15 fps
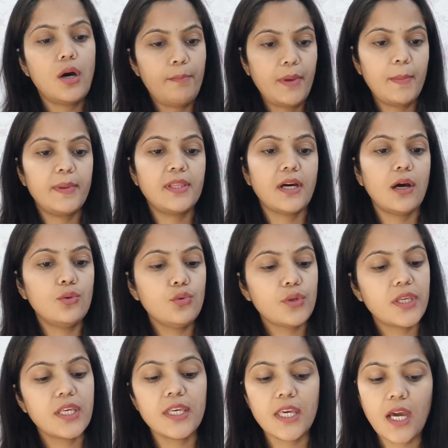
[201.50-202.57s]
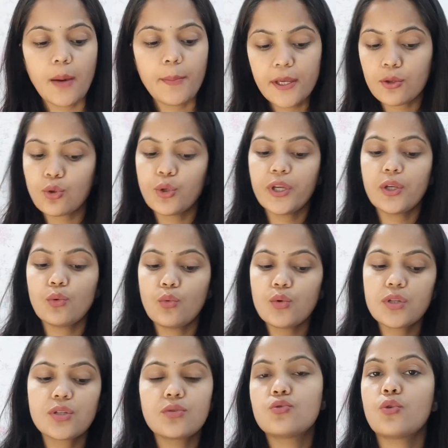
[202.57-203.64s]
मैं बता दूं कि ये अभी तो ये
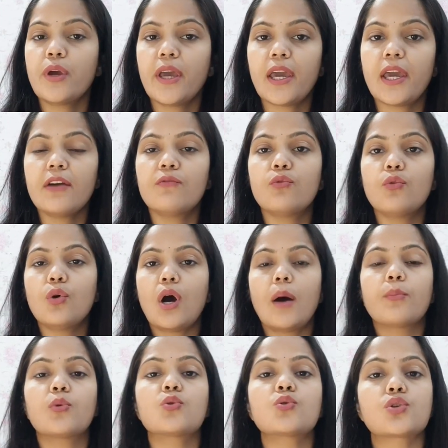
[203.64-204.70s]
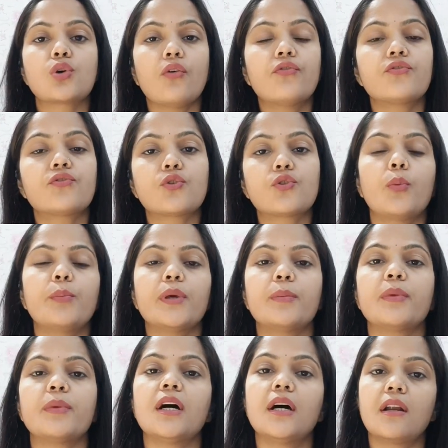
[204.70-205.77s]
नोट्स जो है वो आपको सॉफ्ट कॉपी
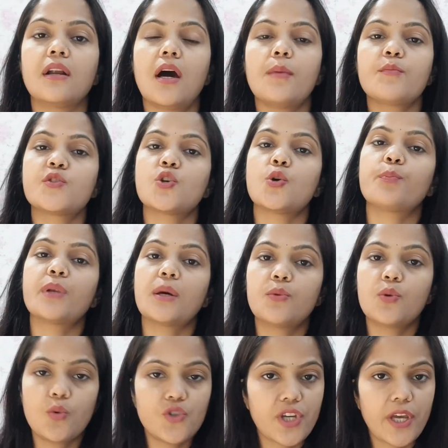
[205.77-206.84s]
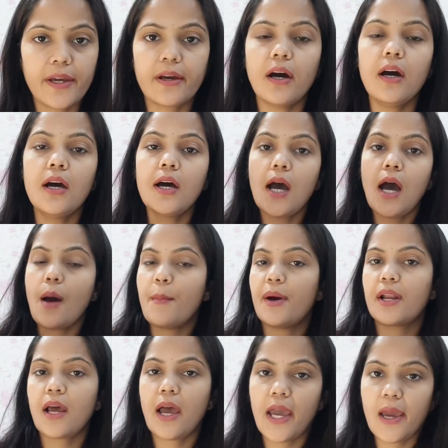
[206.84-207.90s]
में आराम से उपलब्ध हो जाएगा
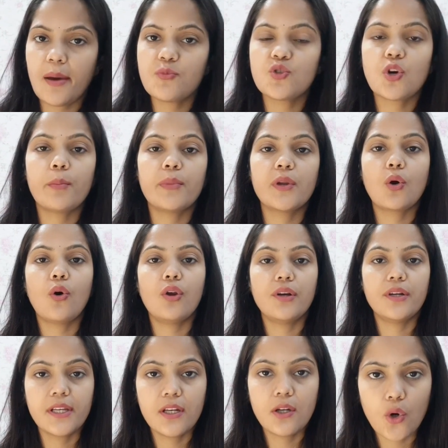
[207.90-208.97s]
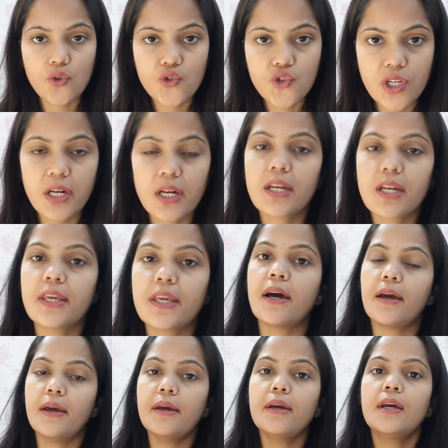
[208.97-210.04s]
हमारा ऐप जो हमने ऑलरेडी लॉन्च कर लिया
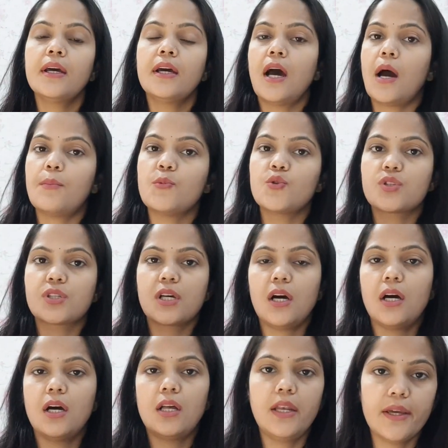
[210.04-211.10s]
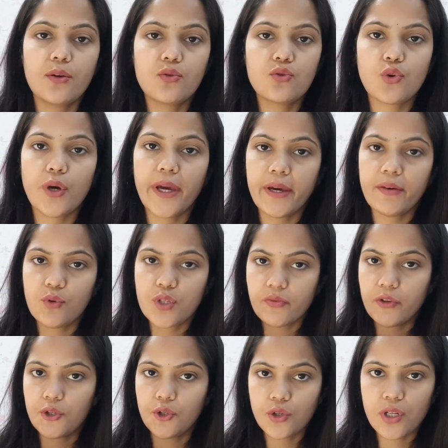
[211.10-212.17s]
है आप उसका लिंक जो है वो इस
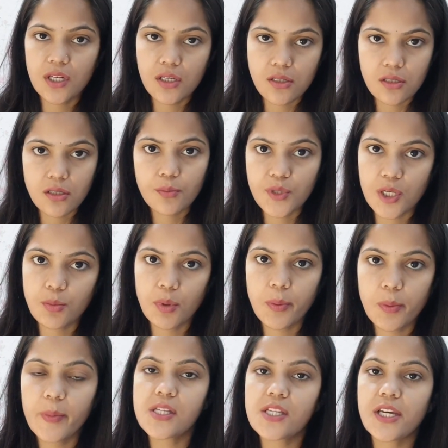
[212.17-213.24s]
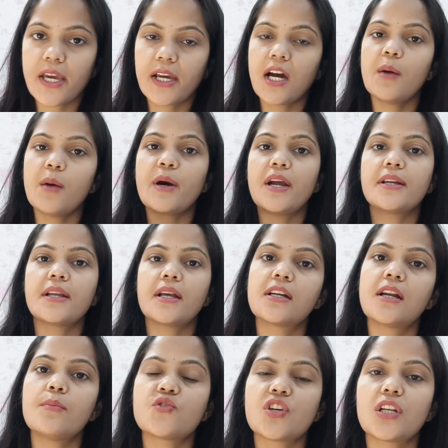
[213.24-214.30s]
वीडियो के डिस्क्रिप्शन में भी मिल जाएगा हमारे
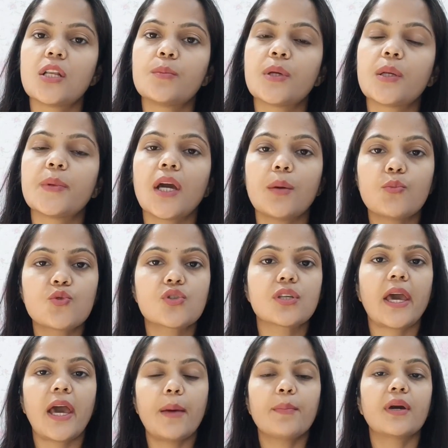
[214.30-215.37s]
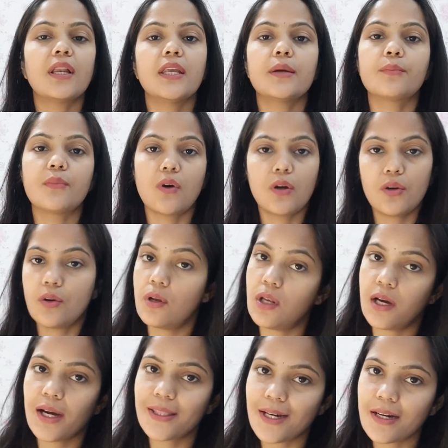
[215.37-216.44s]
टेलीग्राम चैनल पर भी हम उस ऐप का लिंक
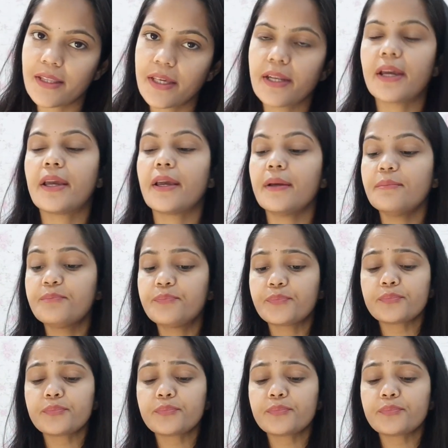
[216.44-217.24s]
लगातार दे रहे हैं